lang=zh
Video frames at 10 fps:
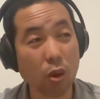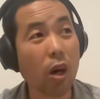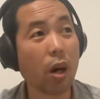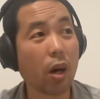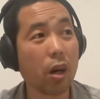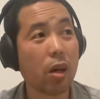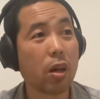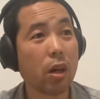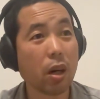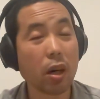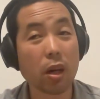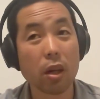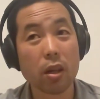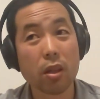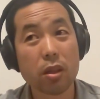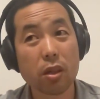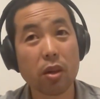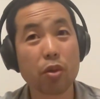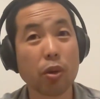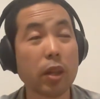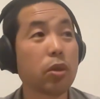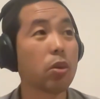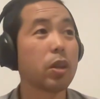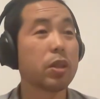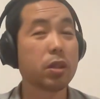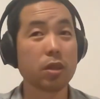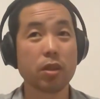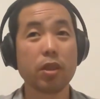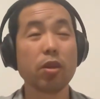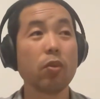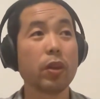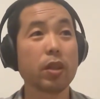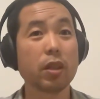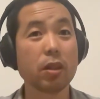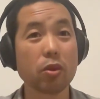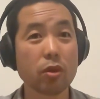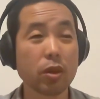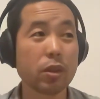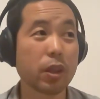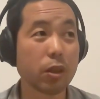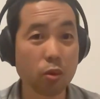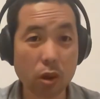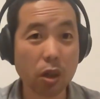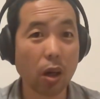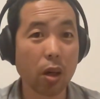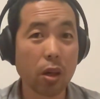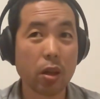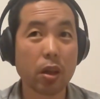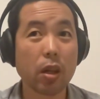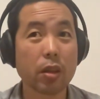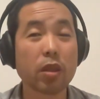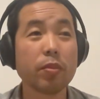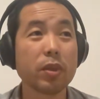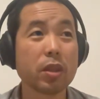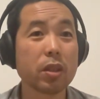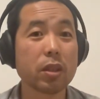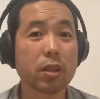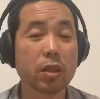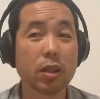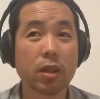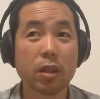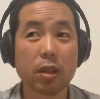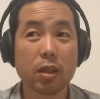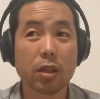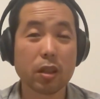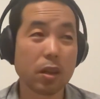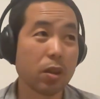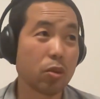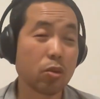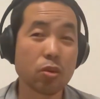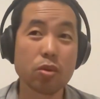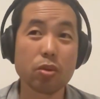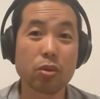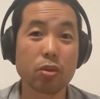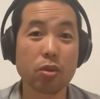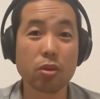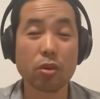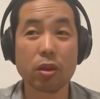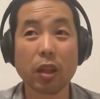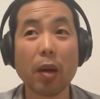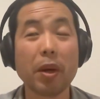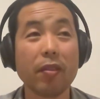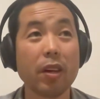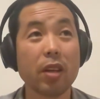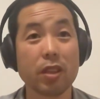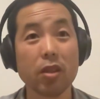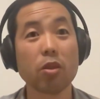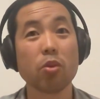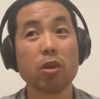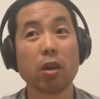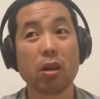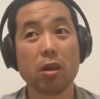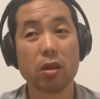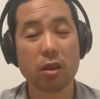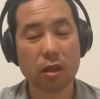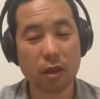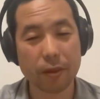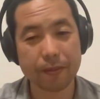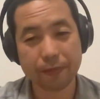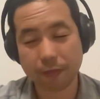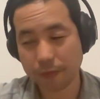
去多好啊，这个全球的气候问题就解决多少啊，这嗯，就就就是碳排放量减少多少啊，